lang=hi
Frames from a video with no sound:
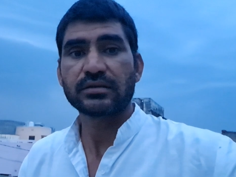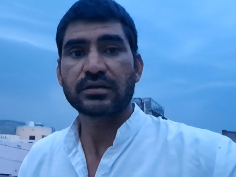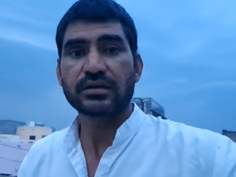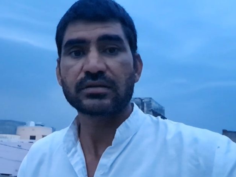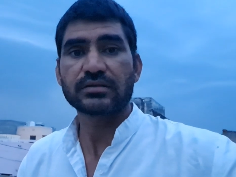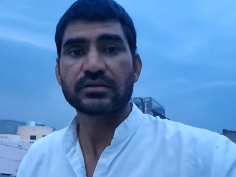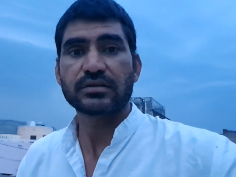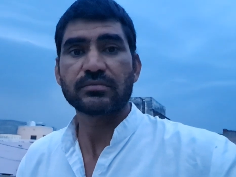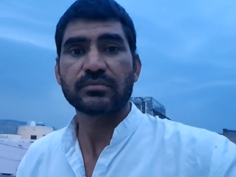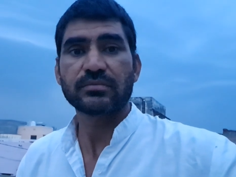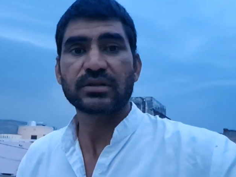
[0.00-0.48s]
क्या
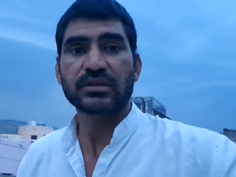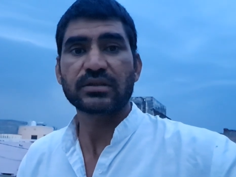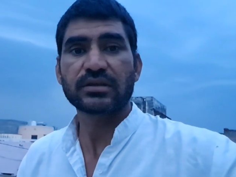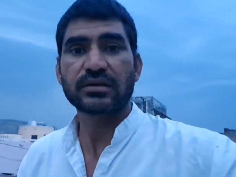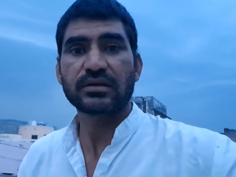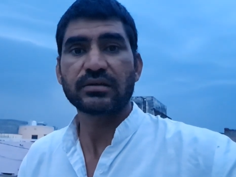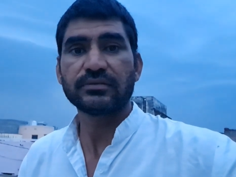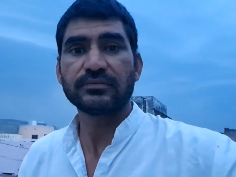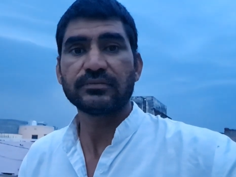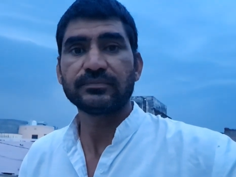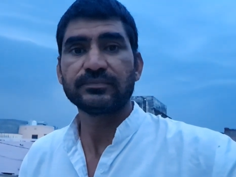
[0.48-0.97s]
सीन
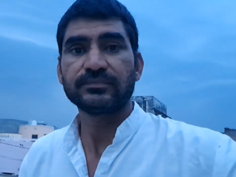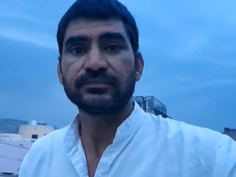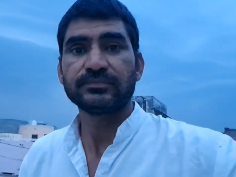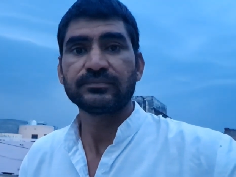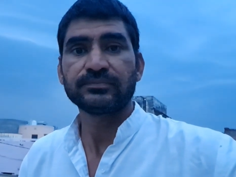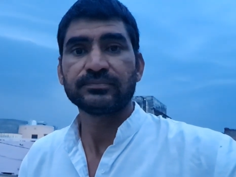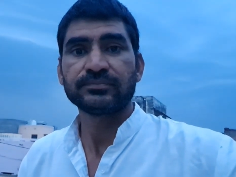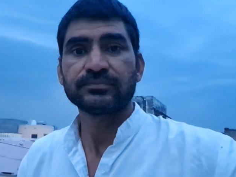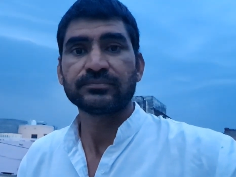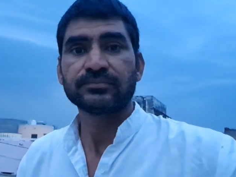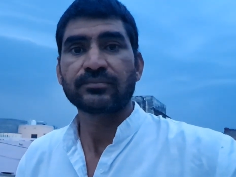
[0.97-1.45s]
बनता
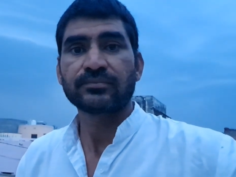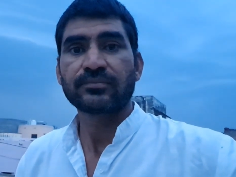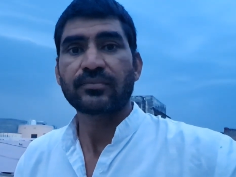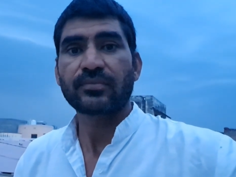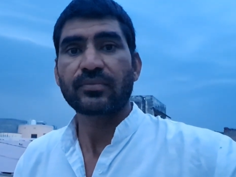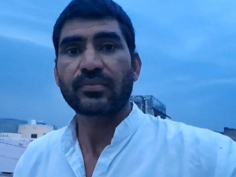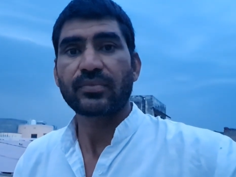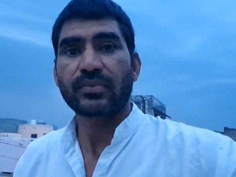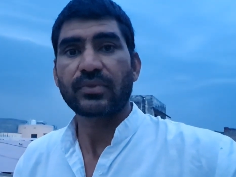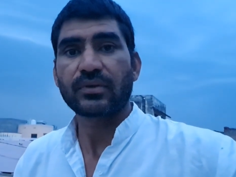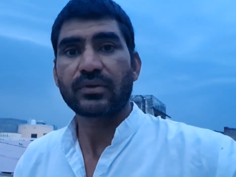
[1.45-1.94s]

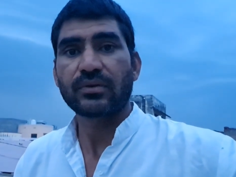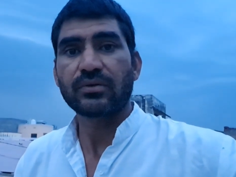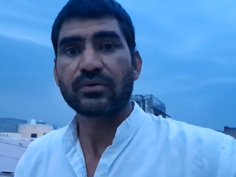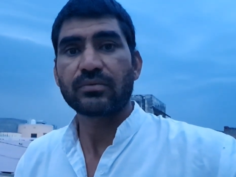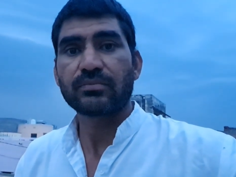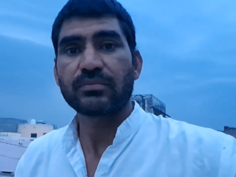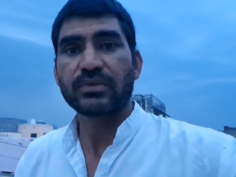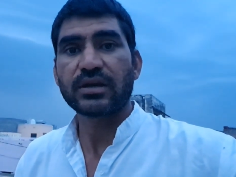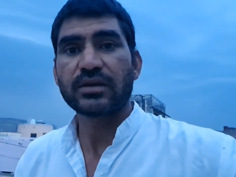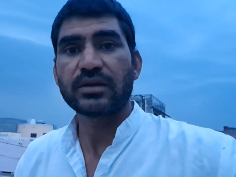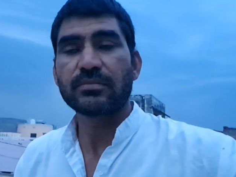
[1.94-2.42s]
है
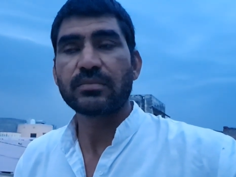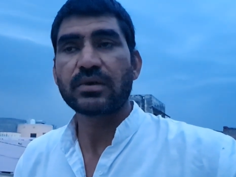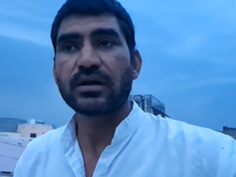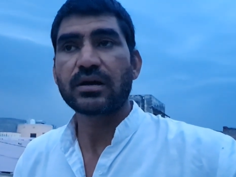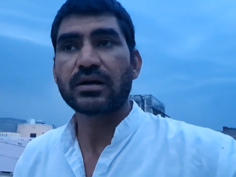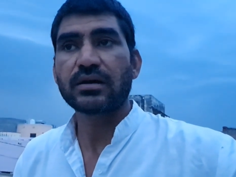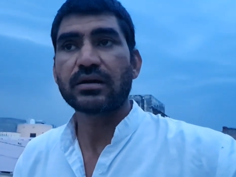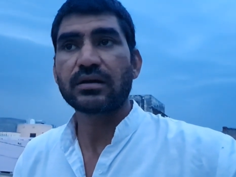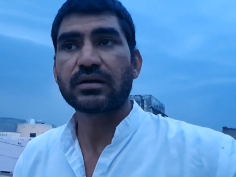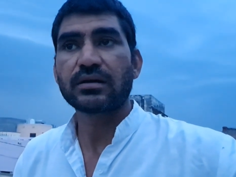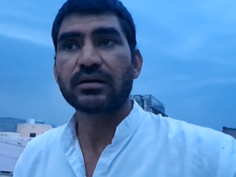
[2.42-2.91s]
और मेरी
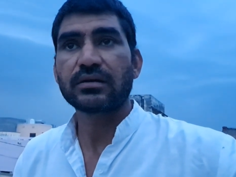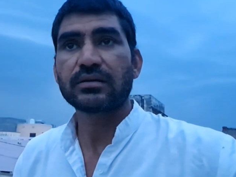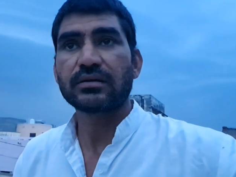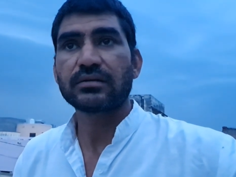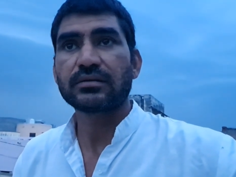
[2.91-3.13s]
माँ